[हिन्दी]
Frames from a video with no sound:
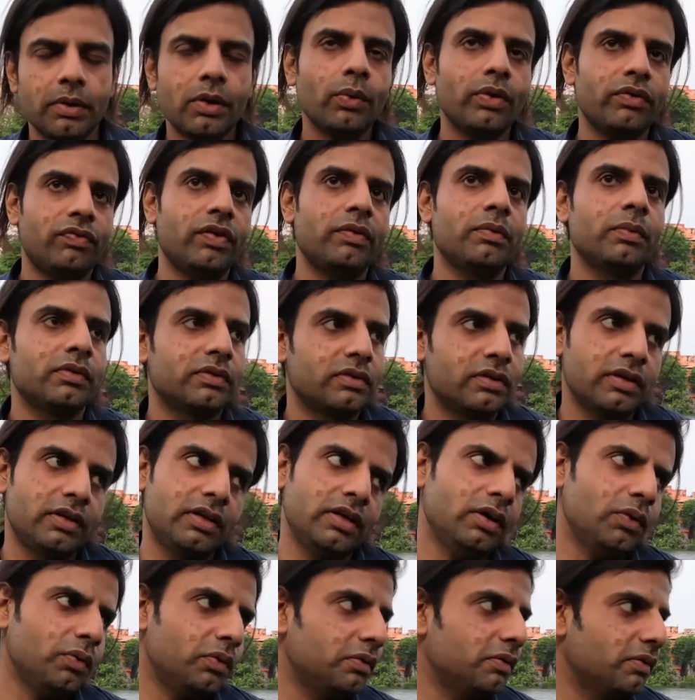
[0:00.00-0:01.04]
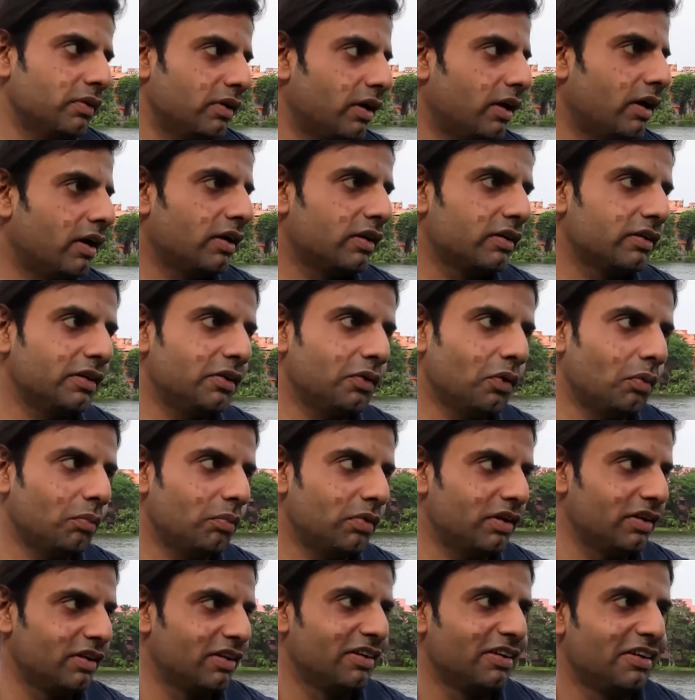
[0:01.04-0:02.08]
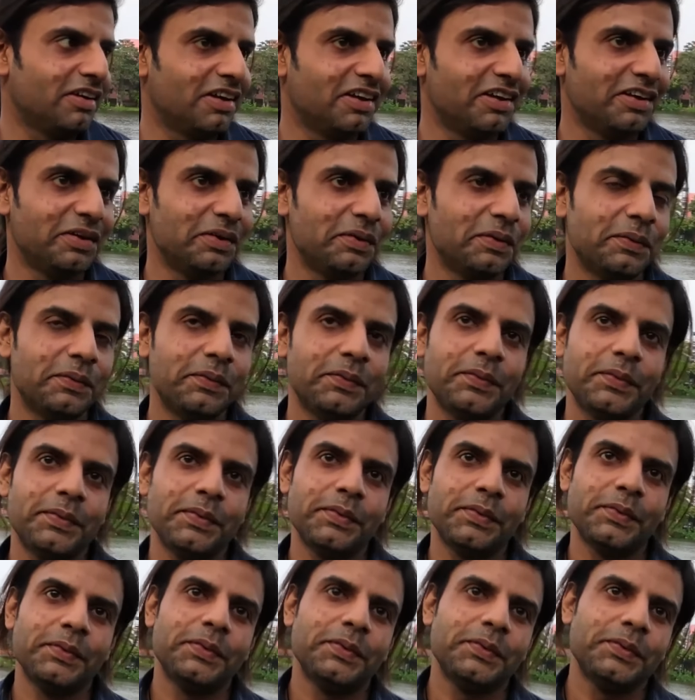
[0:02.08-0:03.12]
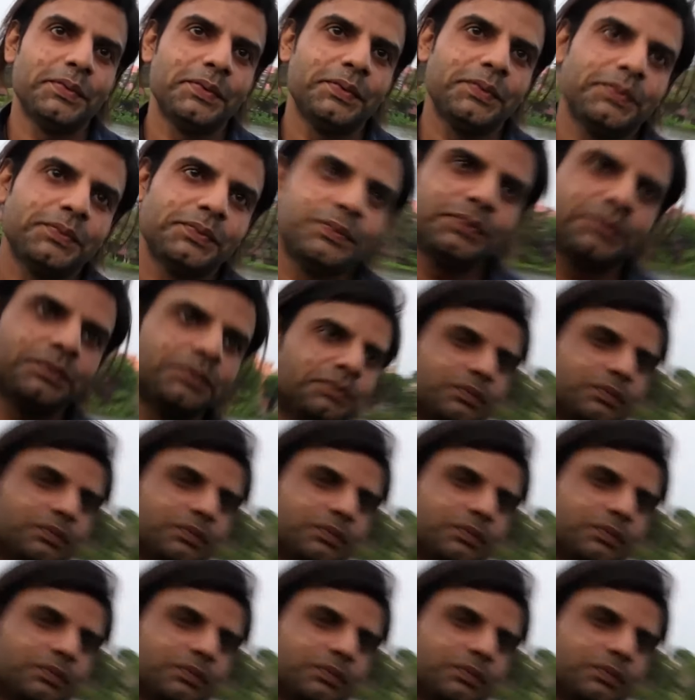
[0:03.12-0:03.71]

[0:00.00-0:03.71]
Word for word: भी कोई फेमस नहीं फेमस है नहीं हाँ, ये नॉर्मल है सो मैं आप